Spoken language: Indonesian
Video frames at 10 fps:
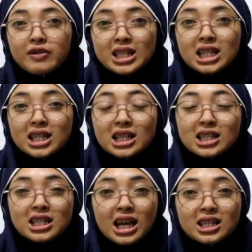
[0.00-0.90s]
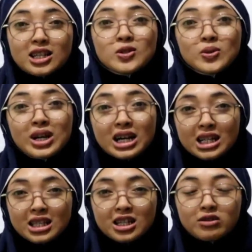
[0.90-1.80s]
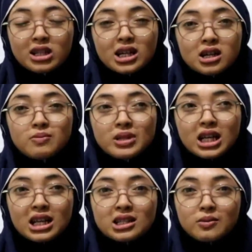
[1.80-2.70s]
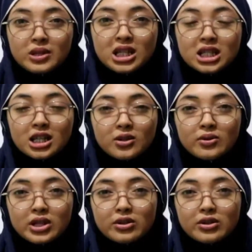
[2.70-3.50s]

fasilitas kesehatan juga kan jadi Ute nggak kepikiran sampai di situ